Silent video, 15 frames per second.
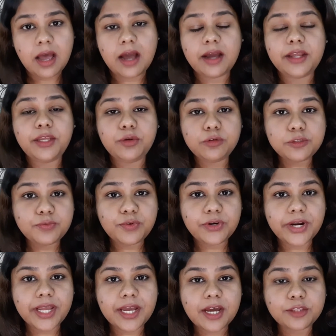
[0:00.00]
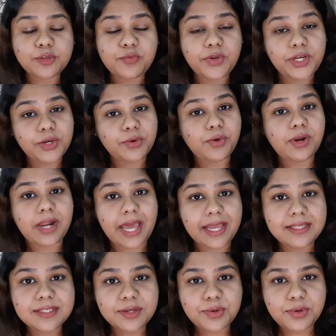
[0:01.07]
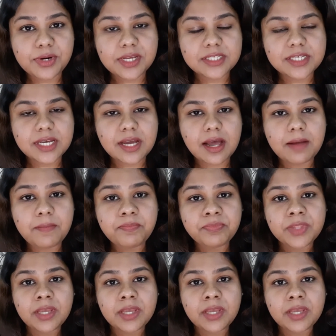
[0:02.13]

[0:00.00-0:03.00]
अगर यूजफुल रहेगा तो वीडियो को लाइक जरूर कीजिएगा